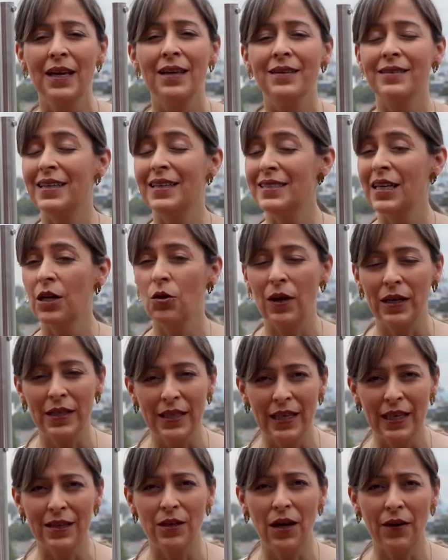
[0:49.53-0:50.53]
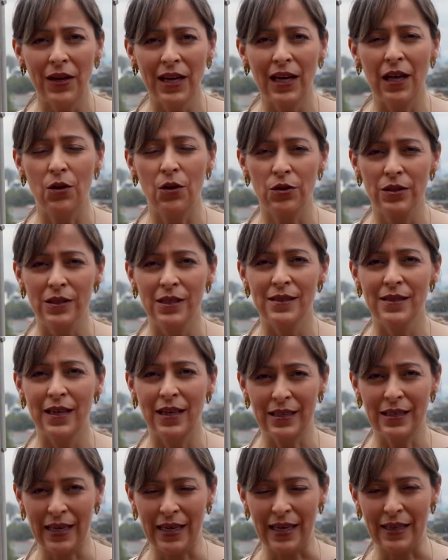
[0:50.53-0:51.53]
desde cualquier navegador de
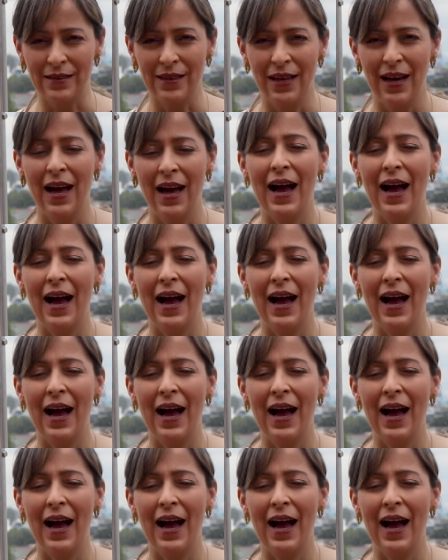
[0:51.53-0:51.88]
Internet.